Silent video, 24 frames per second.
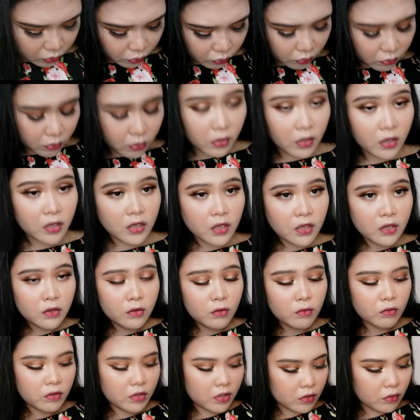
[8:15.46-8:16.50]
yung,
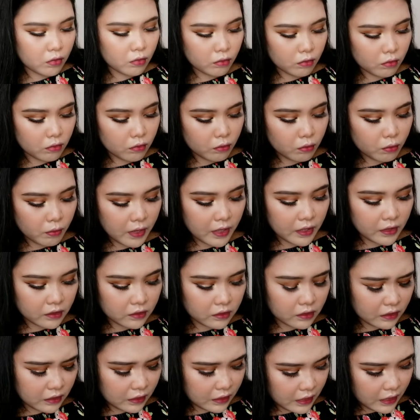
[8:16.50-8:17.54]
yung itong
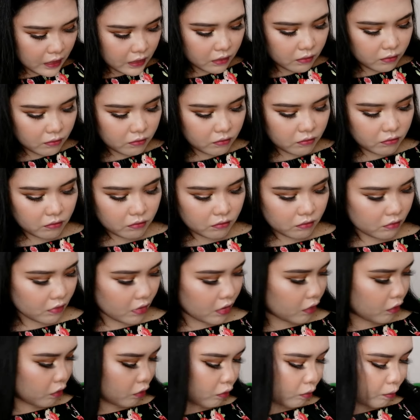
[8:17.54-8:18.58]
wildcat,
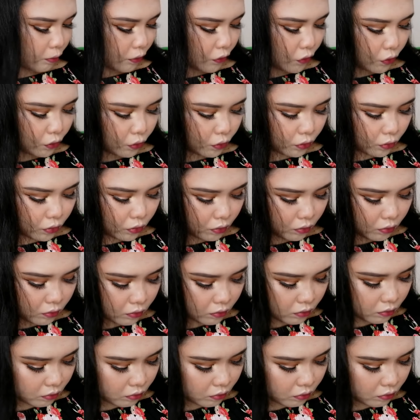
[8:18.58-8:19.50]
ano, blue.